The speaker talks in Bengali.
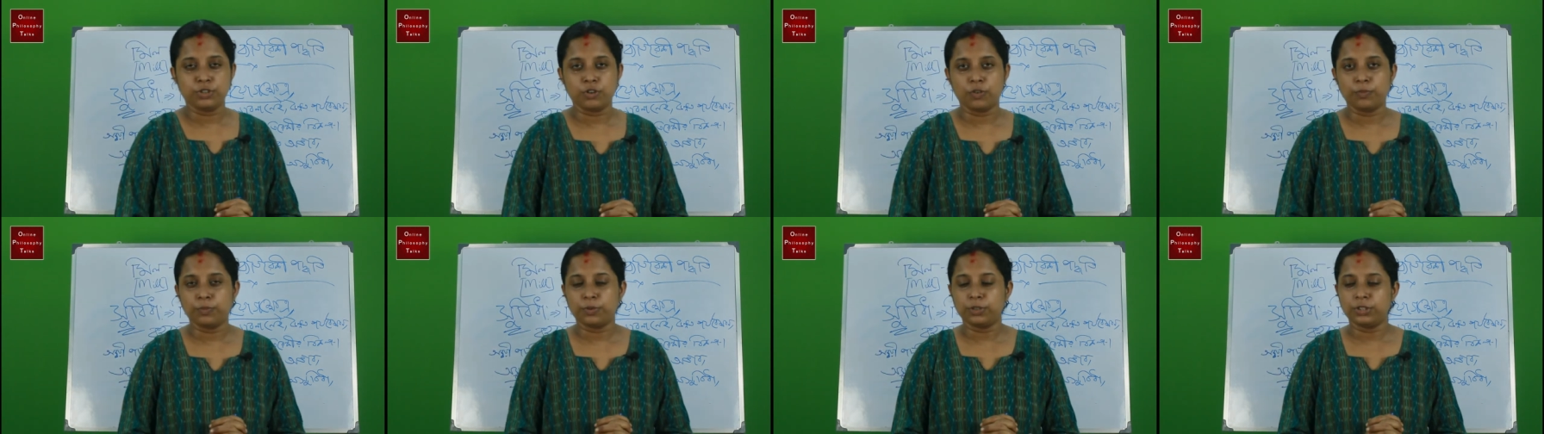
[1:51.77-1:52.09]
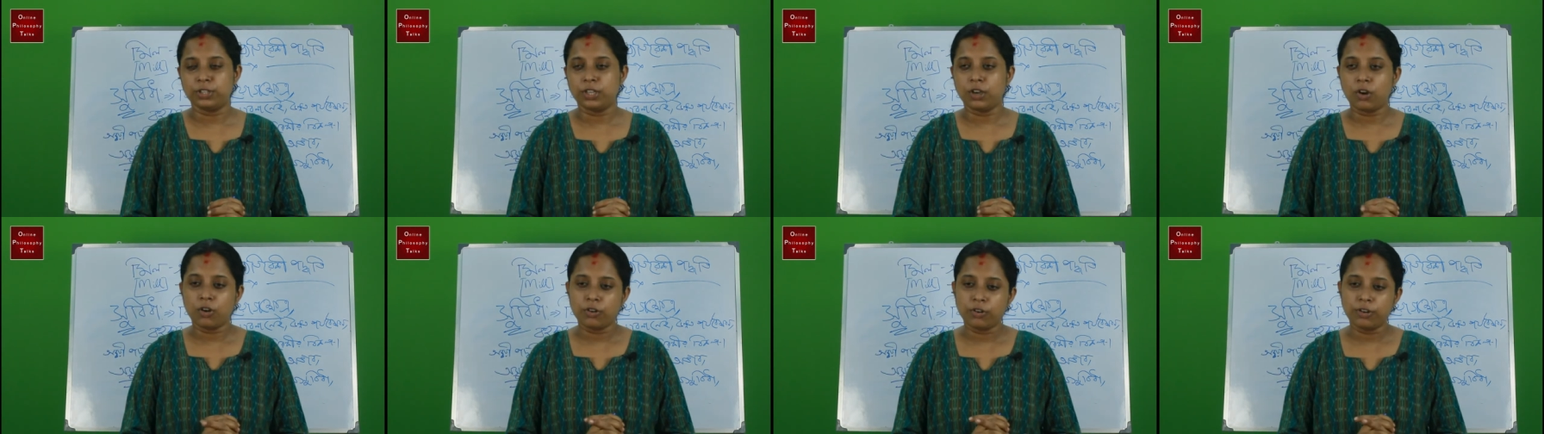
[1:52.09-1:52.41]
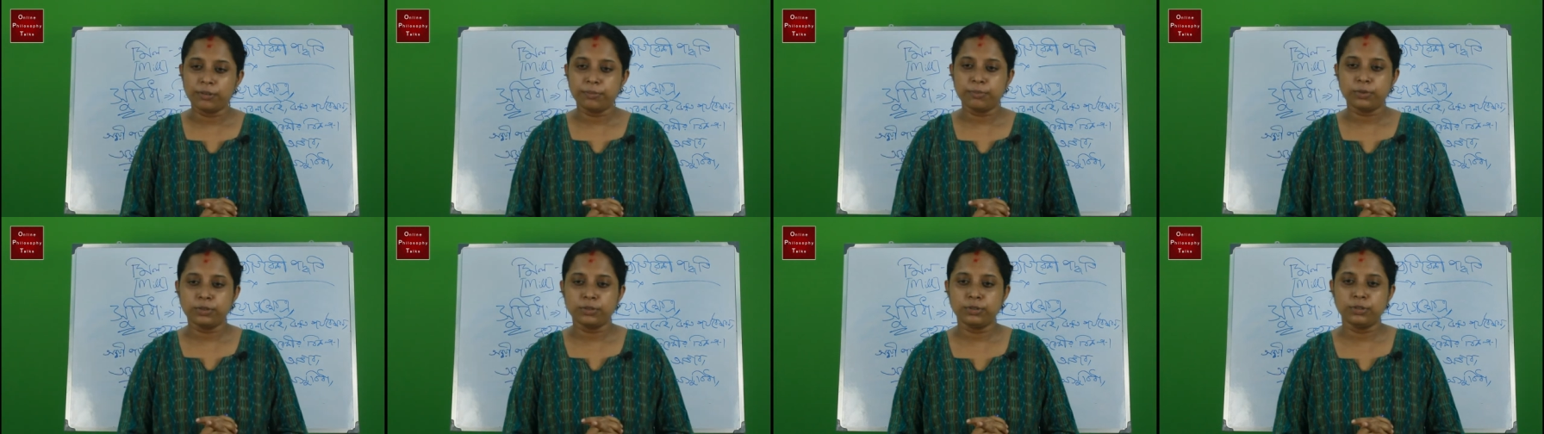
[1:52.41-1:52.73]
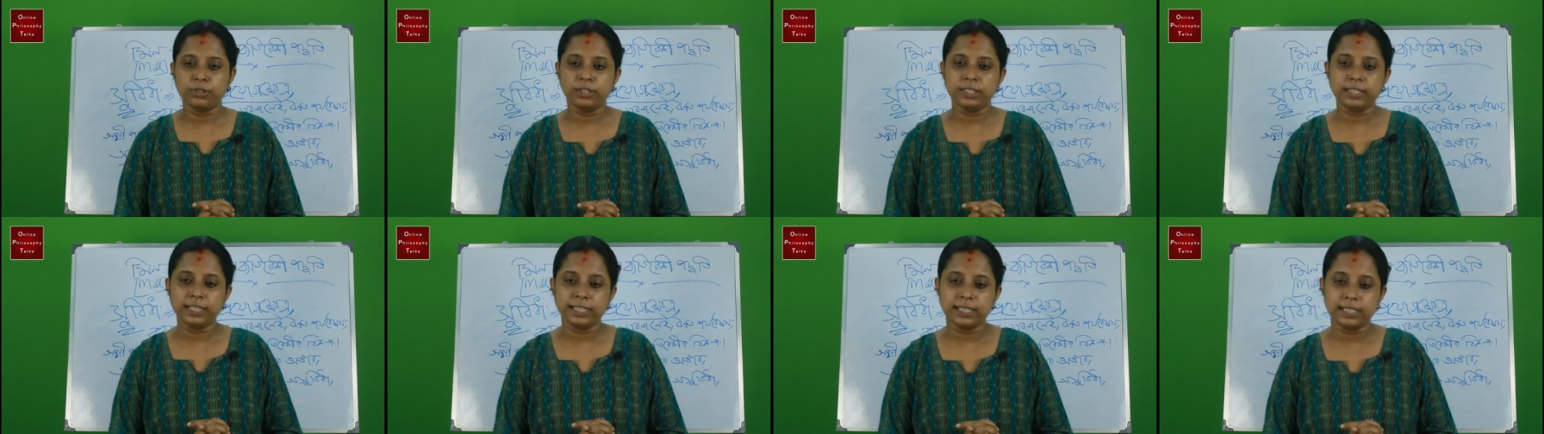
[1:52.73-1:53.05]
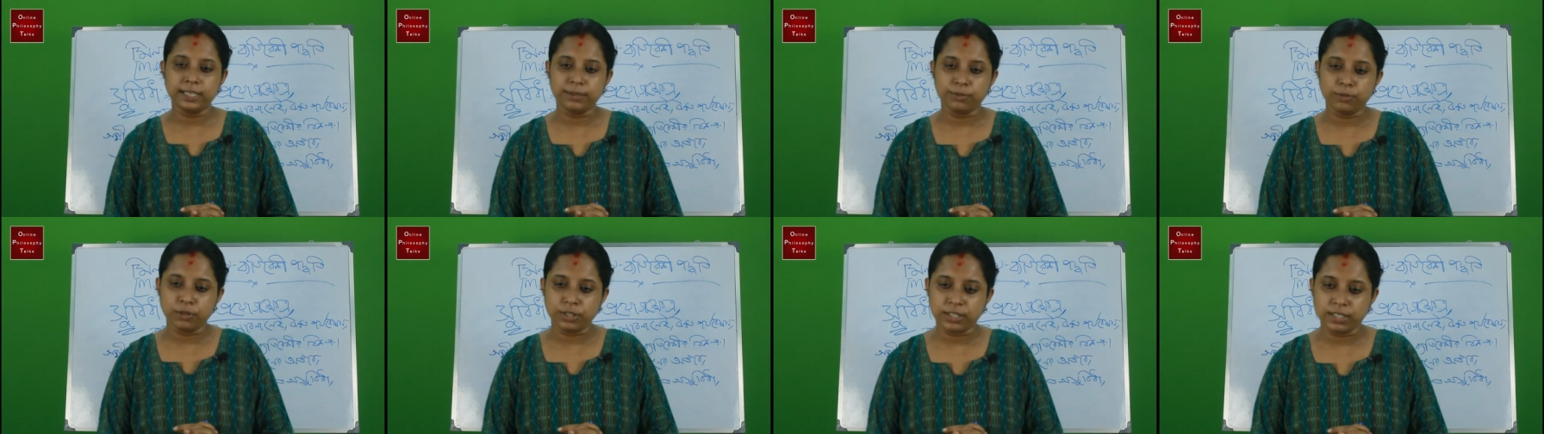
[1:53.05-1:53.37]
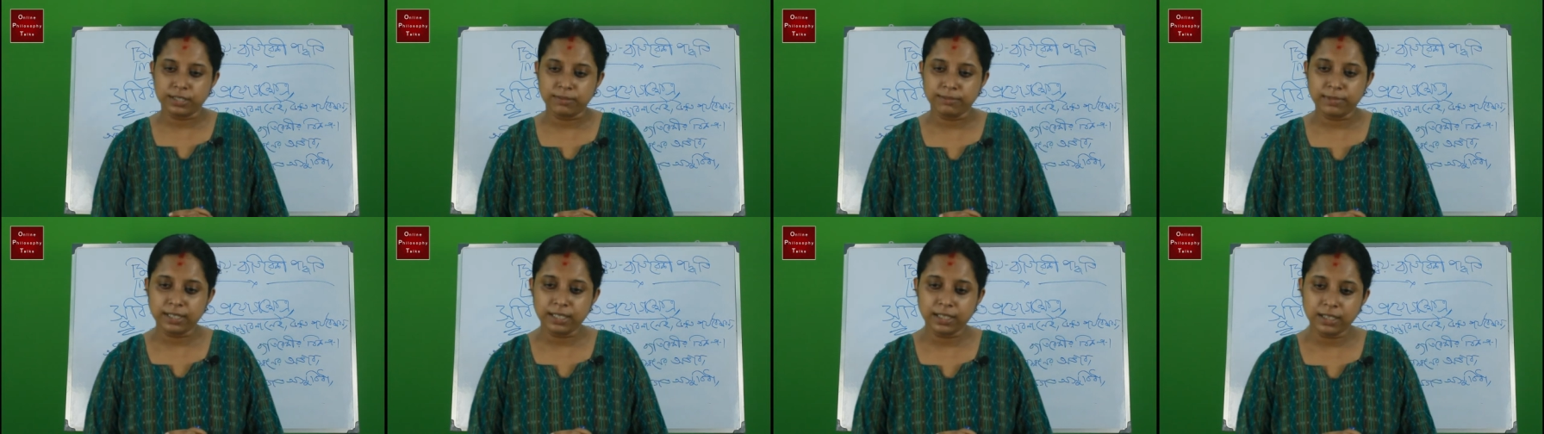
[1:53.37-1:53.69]
সম্পর্কে অন্যয় পদ্ধতিতে কি বলছে
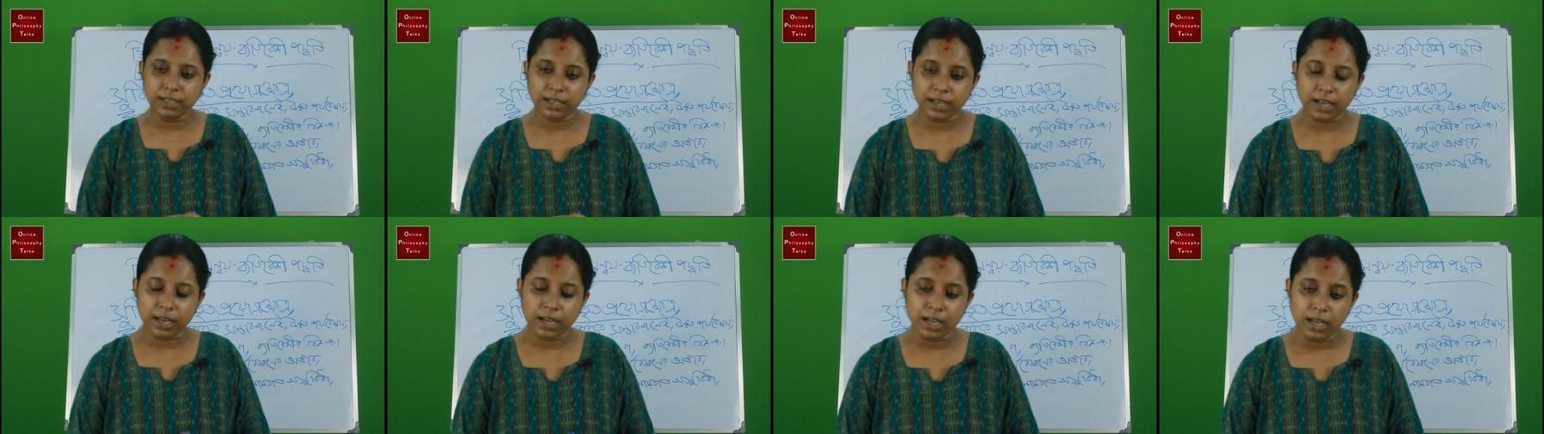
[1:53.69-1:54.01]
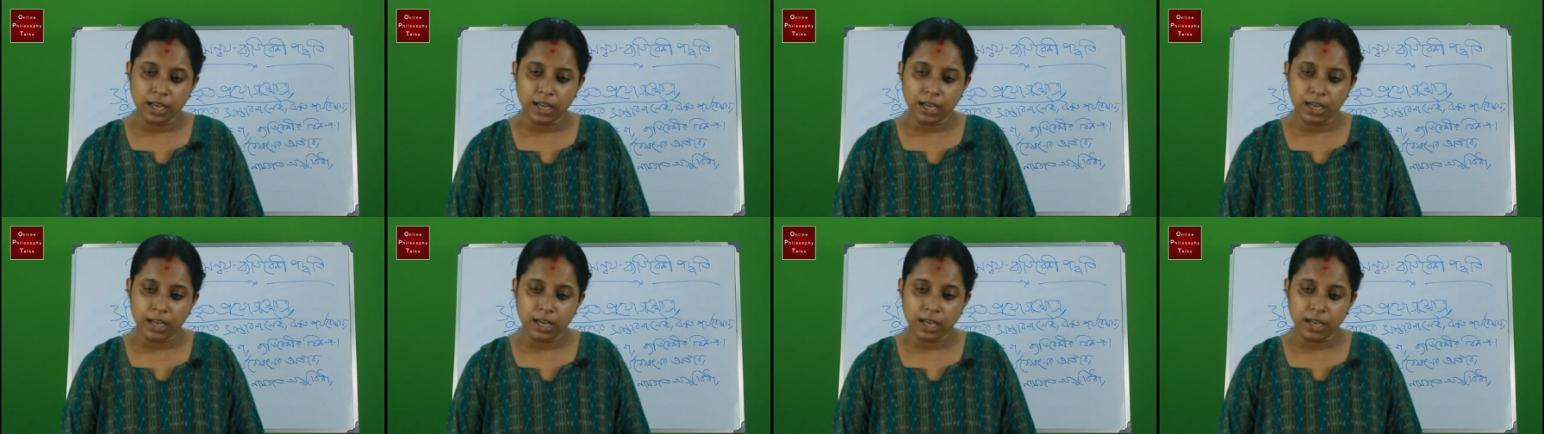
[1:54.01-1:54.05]
মিল না